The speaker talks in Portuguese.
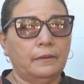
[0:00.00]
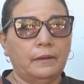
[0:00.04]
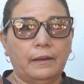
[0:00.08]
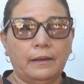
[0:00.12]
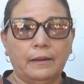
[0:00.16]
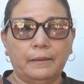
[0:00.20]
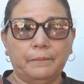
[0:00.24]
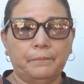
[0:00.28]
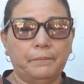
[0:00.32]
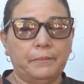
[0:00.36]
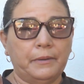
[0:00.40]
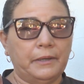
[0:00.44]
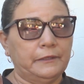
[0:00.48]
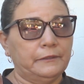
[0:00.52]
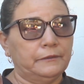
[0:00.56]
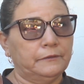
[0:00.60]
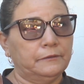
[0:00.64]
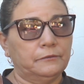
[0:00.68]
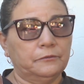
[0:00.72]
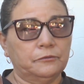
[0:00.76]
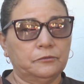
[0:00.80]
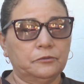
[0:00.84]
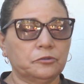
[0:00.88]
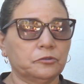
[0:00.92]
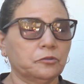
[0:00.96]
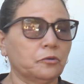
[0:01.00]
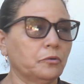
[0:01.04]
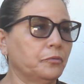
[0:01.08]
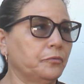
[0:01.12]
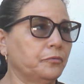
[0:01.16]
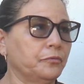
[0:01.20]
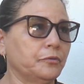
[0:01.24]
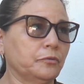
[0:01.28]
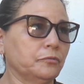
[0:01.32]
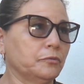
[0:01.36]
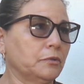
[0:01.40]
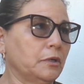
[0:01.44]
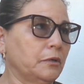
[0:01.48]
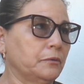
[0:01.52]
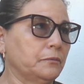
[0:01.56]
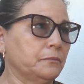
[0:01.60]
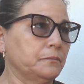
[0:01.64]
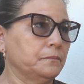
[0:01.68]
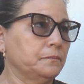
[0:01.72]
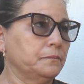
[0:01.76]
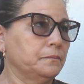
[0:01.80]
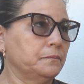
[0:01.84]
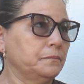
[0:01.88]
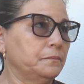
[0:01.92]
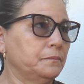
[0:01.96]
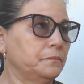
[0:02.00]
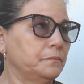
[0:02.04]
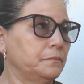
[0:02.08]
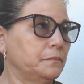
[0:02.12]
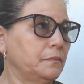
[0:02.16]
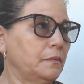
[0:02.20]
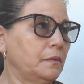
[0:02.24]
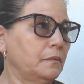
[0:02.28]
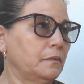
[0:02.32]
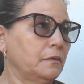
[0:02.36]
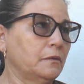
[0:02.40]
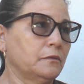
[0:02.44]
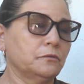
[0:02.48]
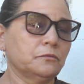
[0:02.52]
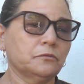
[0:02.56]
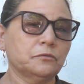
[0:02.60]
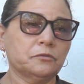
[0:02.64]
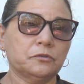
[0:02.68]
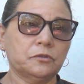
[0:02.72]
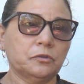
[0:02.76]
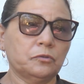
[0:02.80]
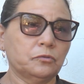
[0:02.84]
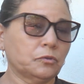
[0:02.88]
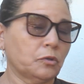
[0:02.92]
Rapaz, eu não desconfio não. Eu não sei,